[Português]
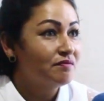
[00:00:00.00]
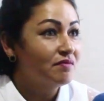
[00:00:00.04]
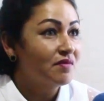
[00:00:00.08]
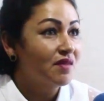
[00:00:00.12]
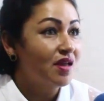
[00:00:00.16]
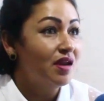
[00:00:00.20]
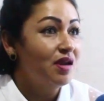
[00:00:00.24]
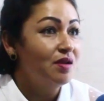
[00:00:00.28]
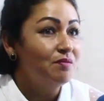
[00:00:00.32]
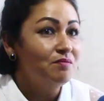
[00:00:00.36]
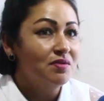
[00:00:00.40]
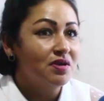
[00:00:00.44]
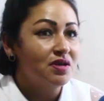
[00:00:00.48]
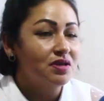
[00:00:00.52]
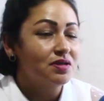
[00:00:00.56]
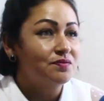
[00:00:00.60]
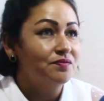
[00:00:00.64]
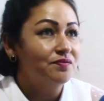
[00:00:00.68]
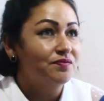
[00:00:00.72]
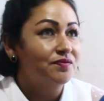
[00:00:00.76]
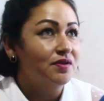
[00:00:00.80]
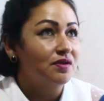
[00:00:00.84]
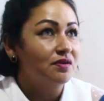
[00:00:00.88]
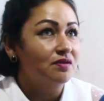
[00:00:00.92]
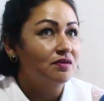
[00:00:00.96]
Ele mesmo
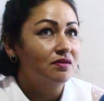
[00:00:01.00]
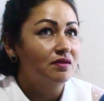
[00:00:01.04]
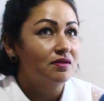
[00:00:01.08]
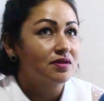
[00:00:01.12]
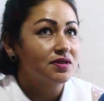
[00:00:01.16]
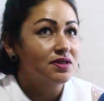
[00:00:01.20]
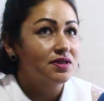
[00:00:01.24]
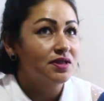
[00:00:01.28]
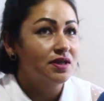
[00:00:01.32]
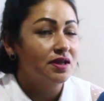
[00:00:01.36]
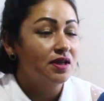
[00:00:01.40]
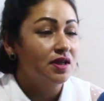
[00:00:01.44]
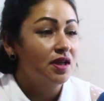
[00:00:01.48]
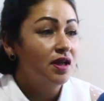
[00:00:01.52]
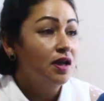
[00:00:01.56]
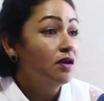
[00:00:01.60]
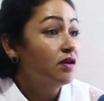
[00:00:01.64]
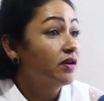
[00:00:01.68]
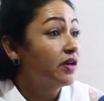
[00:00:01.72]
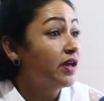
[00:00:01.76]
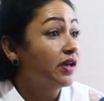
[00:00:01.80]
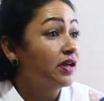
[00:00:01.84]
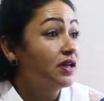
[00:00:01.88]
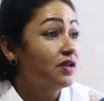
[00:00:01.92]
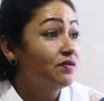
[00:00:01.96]
falou assim: o
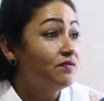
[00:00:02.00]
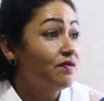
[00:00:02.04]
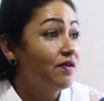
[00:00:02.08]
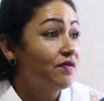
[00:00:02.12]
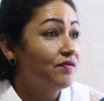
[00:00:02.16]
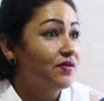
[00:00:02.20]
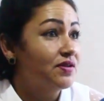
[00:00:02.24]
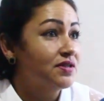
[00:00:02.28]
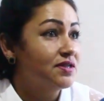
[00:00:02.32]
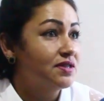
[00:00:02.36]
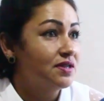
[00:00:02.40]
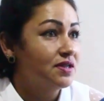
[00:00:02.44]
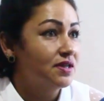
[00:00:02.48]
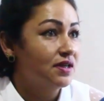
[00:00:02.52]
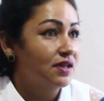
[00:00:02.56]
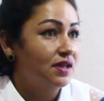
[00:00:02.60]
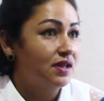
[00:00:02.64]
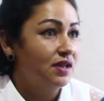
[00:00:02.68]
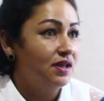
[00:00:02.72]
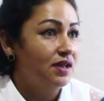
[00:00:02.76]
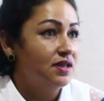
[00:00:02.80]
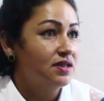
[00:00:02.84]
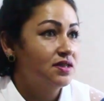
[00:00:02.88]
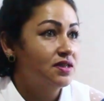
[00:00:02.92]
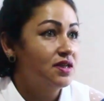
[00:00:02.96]
que, que ele veio fazer
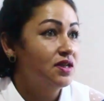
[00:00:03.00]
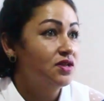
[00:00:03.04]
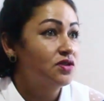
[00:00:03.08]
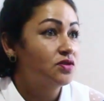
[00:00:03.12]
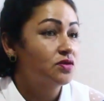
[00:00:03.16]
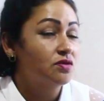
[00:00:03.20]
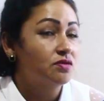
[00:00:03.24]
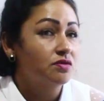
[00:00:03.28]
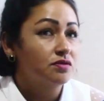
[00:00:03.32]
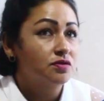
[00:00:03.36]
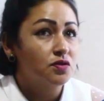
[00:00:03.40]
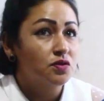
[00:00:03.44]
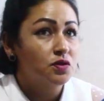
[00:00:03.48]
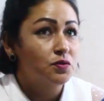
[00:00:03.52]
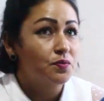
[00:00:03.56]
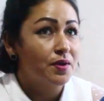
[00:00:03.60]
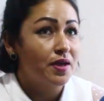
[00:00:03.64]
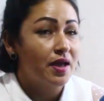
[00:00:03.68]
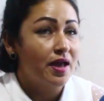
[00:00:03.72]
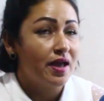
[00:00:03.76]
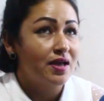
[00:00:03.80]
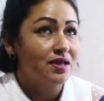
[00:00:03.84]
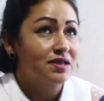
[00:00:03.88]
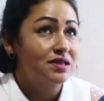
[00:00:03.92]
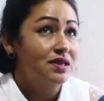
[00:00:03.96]
aqui? Se ele, suspe
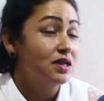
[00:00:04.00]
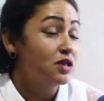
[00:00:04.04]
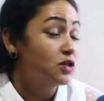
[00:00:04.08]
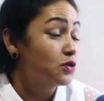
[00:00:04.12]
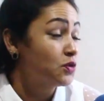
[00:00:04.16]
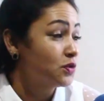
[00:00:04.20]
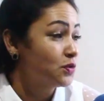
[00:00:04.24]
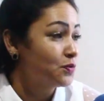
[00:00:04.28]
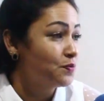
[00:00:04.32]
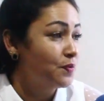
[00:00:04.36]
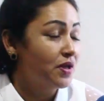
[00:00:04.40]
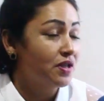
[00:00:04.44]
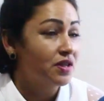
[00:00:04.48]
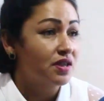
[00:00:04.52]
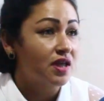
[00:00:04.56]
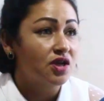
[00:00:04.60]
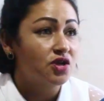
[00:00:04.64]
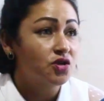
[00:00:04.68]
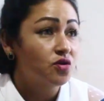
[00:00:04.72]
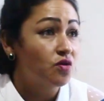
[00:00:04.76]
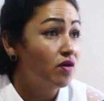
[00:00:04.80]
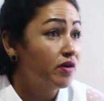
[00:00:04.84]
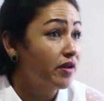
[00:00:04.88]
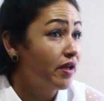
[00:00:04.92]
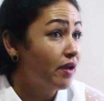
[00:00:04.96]
é, se ele suspeitar
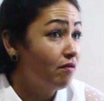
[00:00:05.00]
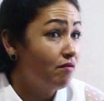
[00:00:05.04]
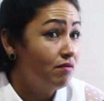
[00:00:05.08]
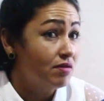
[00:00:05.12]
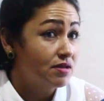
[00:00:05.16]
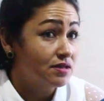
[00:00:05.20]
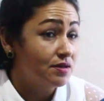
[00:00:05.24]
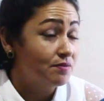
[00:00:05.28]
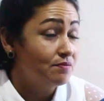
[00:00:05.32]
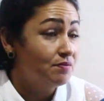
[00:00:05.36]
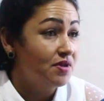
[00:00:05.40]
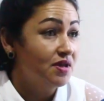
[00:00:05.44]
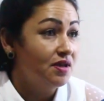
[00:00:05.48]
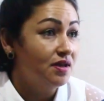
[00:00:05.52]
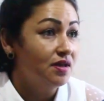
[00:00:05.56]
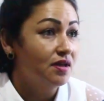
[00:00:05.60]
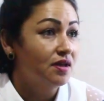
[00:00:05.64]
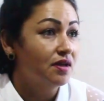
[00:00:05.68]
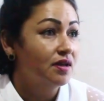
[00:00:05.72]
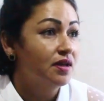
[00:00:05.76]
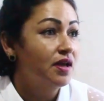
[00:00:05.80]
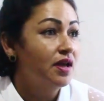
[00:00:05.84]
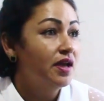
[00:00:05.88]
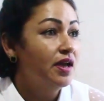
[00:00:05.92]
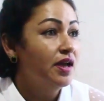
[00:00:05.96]
de qualquer coisa
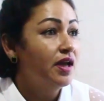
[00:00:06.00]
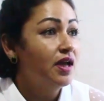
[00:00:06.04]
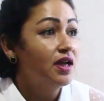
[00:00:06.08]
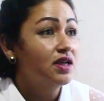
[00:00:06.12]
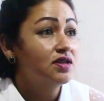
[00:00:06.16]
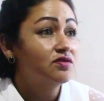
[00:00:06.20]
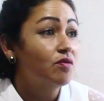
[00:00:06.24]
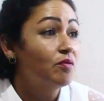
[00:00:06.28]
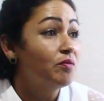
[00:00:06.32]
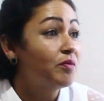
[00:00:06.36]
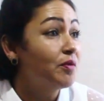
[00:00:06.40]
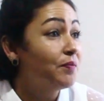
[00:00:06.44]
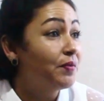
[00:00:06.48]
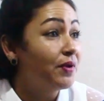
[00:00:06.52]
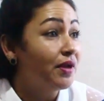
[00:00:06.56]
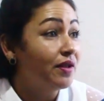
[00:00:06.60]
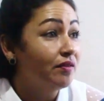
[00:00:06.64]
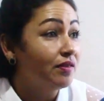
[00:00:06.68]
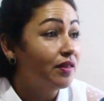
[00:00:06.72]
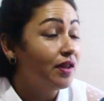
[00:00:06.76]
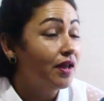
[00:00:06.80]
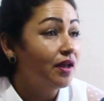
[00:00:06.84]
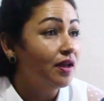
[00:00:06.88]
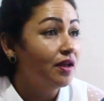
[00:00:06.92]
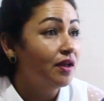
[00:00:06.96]
minha, eles vão me
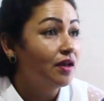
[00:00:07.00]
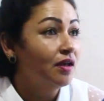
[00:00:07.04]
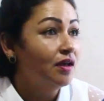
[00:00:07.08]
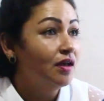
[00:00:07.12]
prender.